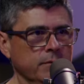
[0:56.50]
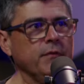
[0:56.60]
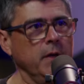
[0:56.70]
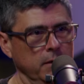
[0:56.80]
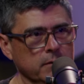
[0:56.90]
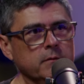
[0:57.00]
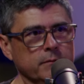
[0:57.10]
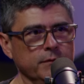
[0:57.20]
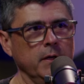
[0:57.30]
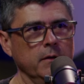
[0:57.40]
veio,
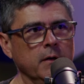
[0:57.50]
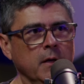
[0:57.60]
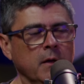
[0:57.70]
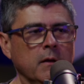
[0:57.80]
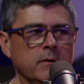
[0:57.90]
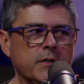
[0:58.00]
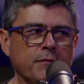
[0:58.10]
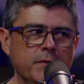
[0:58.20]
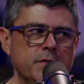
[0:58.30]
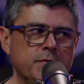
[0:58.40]
veio já
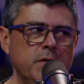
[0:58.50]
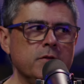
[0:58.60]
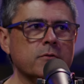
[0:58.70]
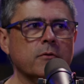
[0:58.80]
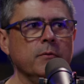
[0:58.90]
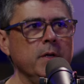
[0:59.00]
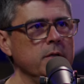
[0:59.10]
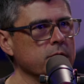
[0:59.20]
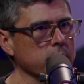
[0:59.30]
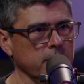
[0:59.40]
fiz vídeo com
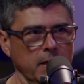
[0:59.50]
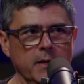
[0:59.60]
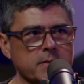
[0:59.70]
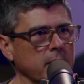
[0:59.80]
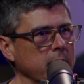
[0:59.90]
isso, tem essa